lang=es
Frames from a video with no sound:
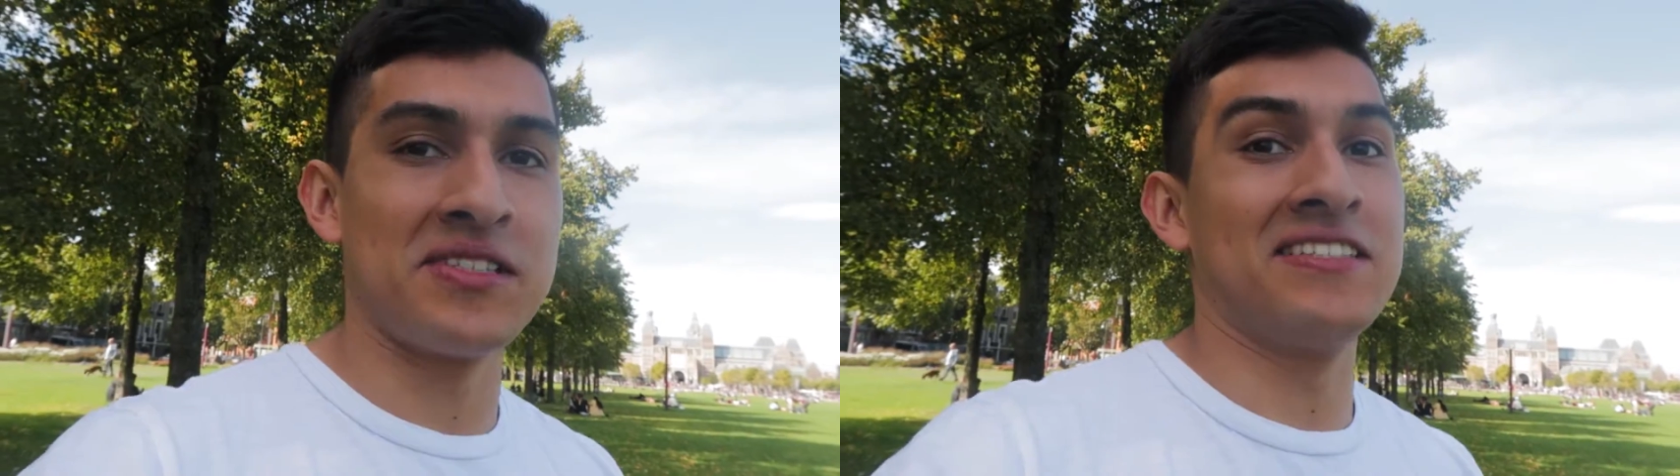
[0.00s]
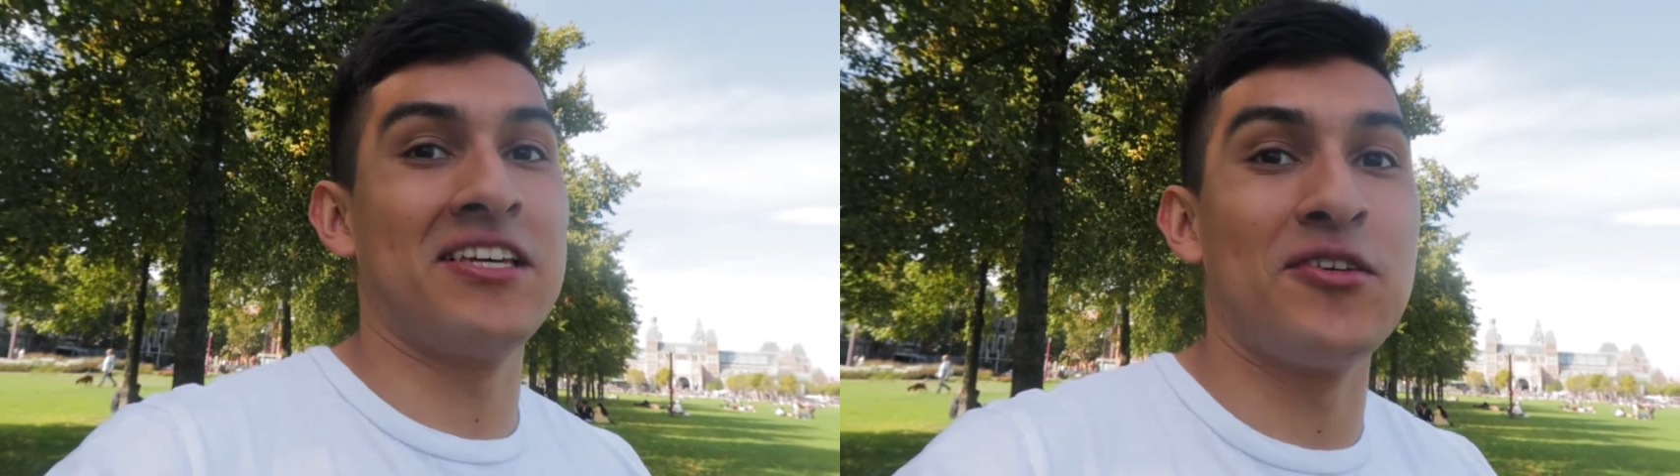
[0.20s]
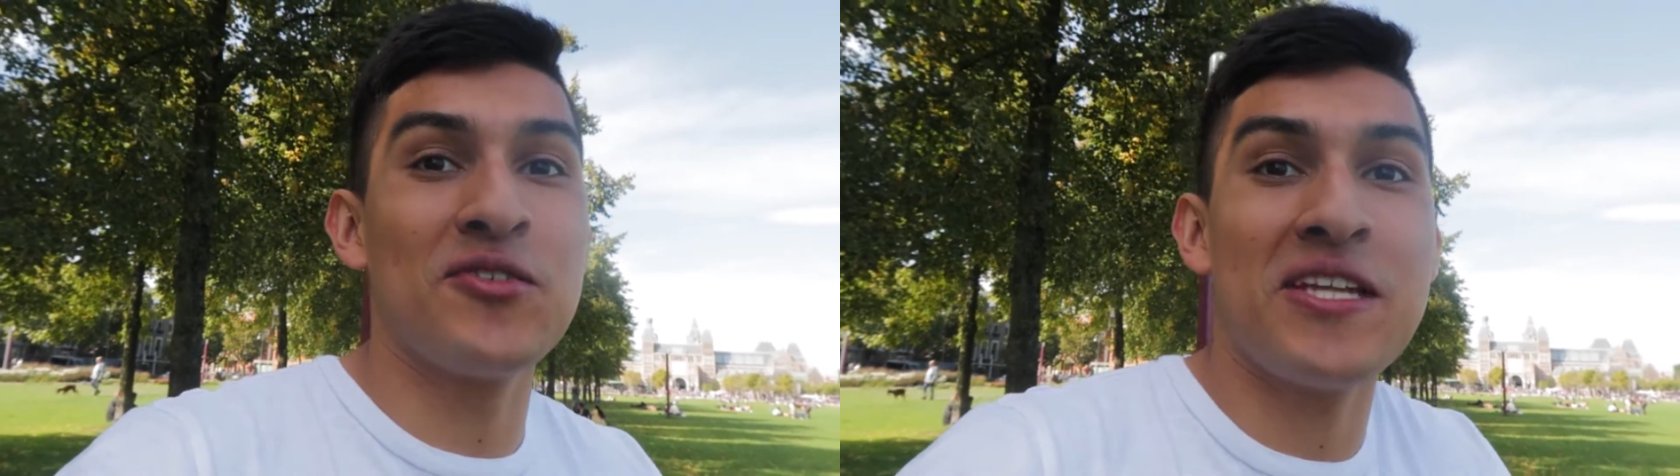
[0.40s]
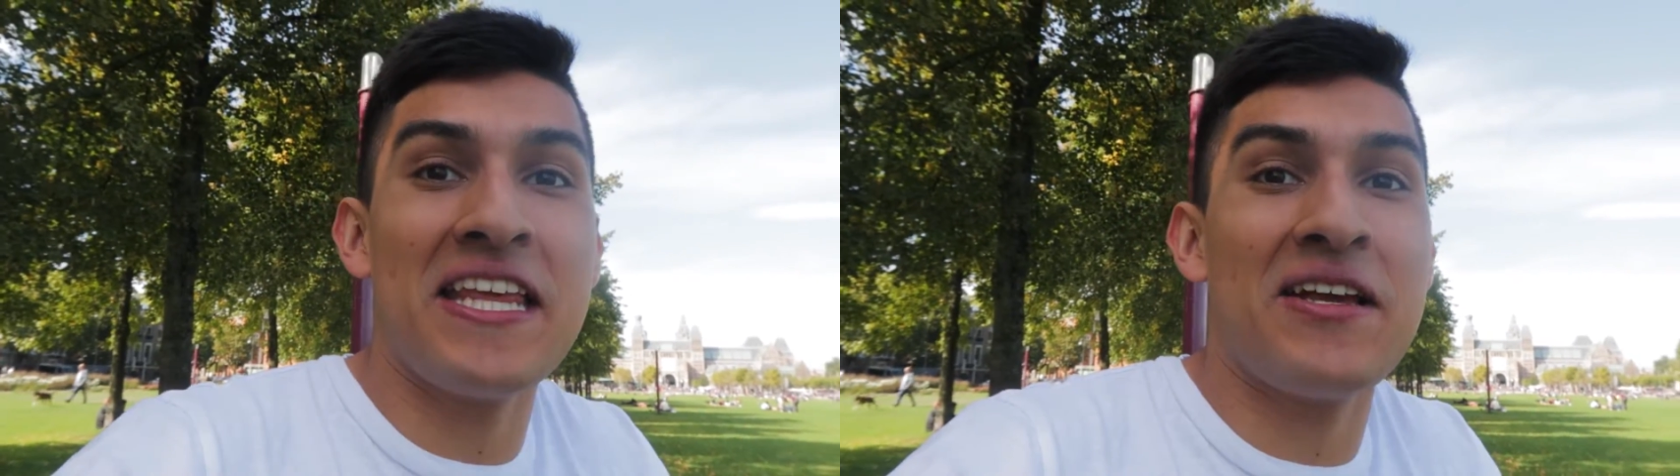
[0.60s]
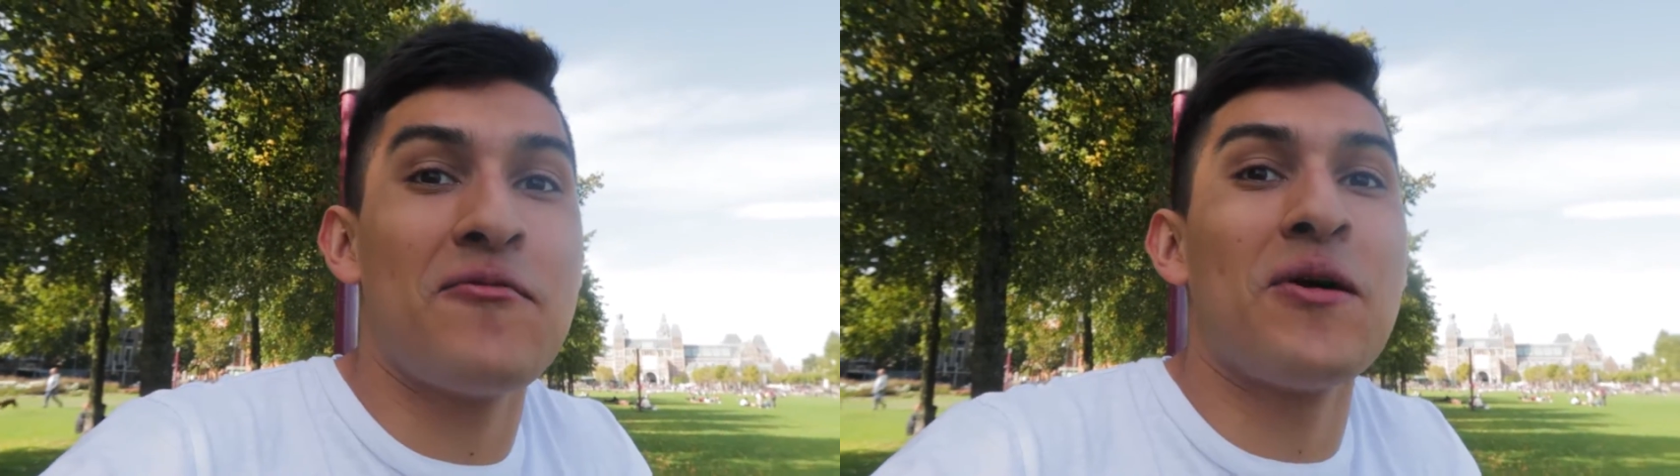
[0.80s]
O sea, es que yo no sé
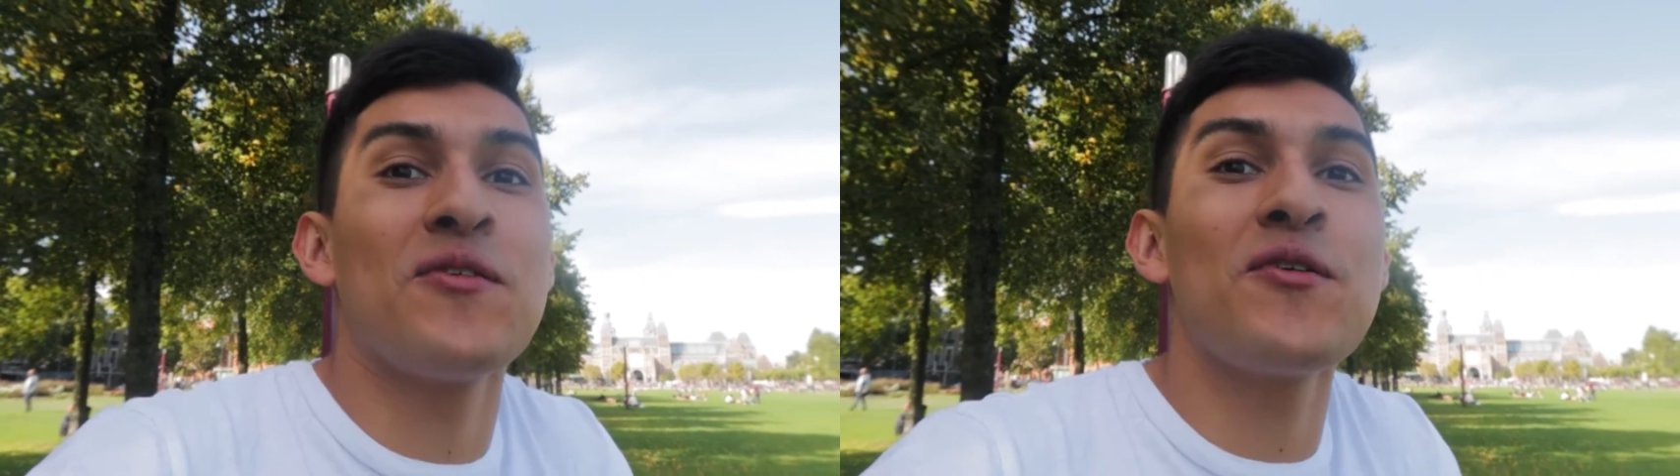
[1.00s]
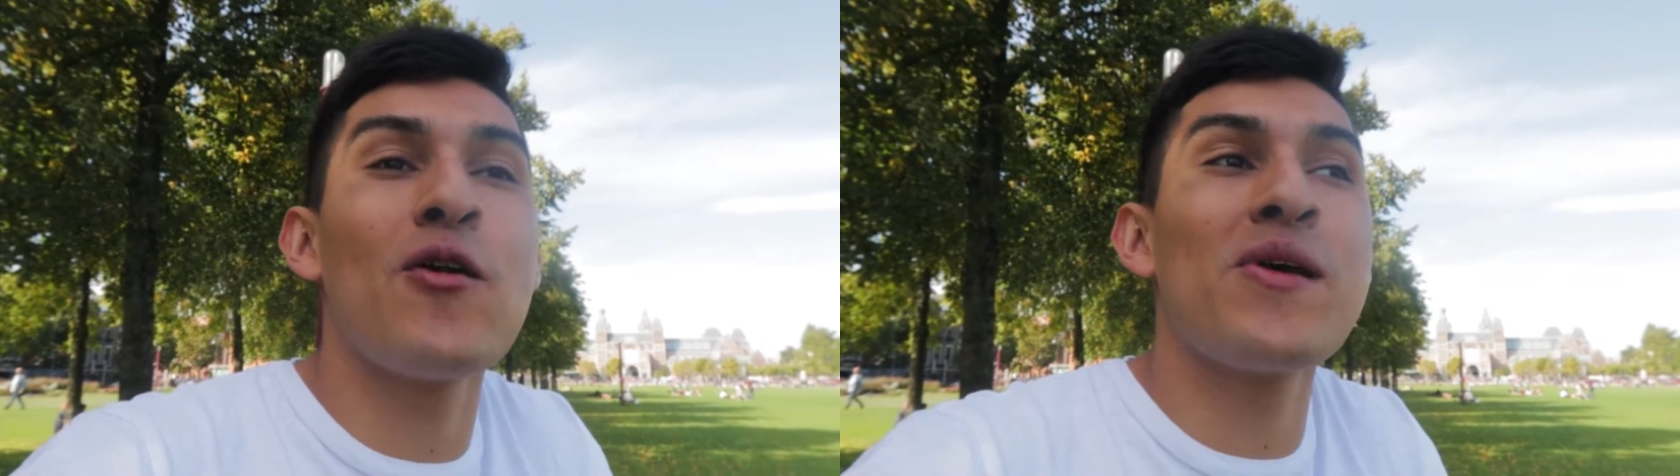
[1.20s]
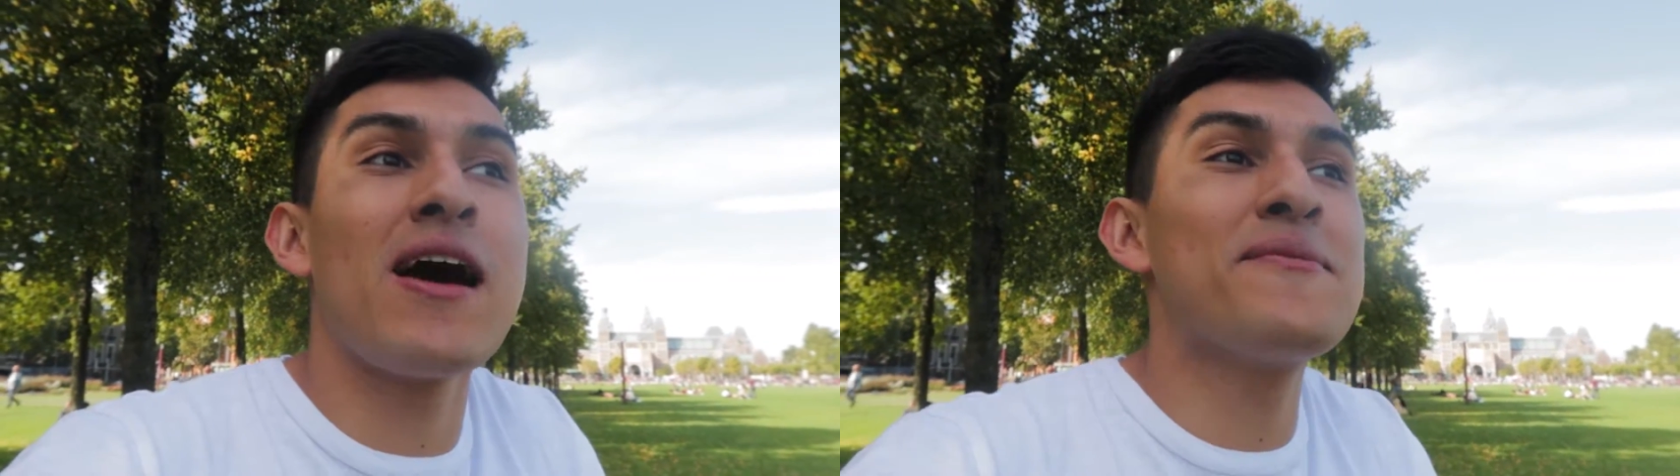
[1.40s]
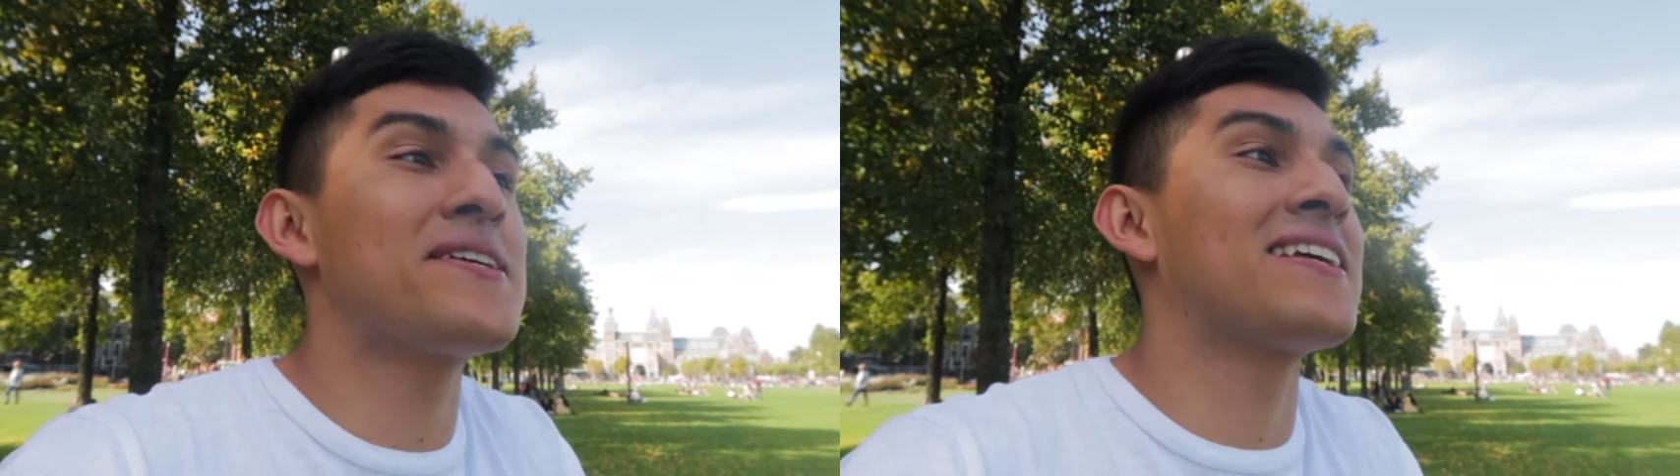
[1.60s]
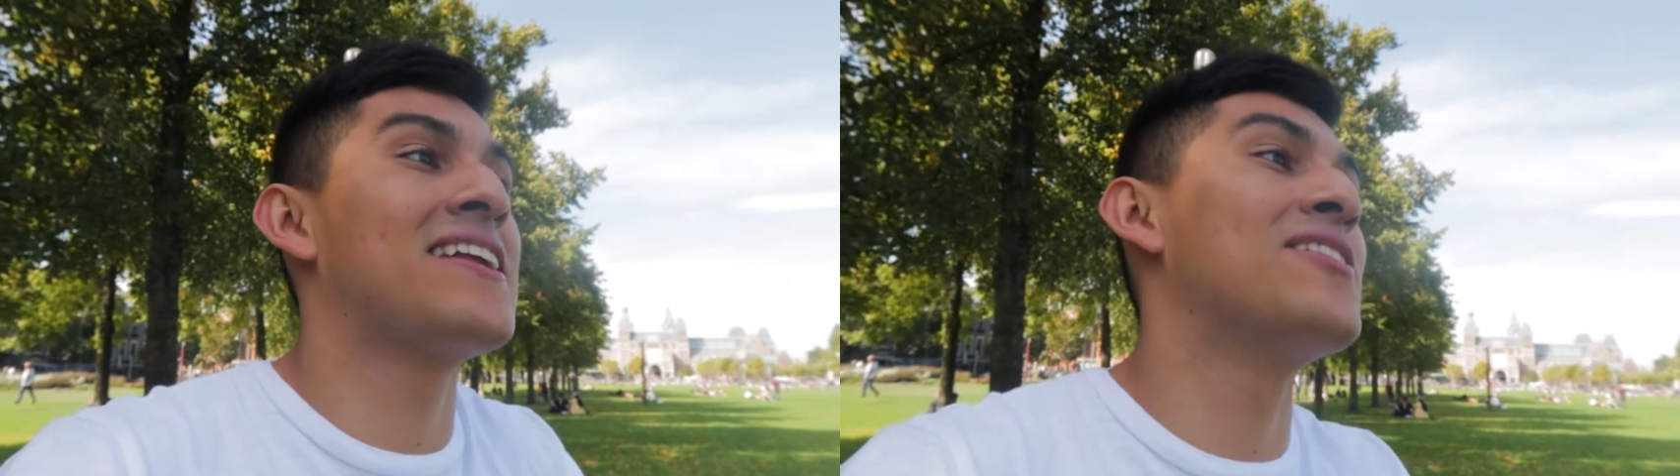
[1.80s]
ni cuándo voy a volver a
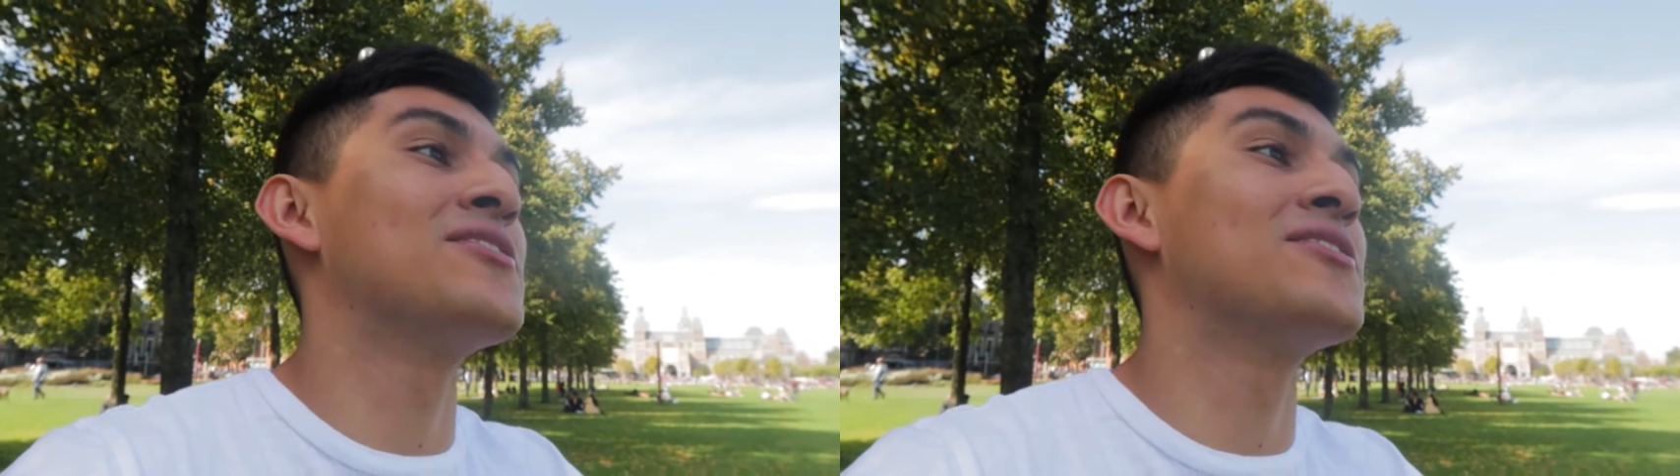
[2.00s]
Amsterdam,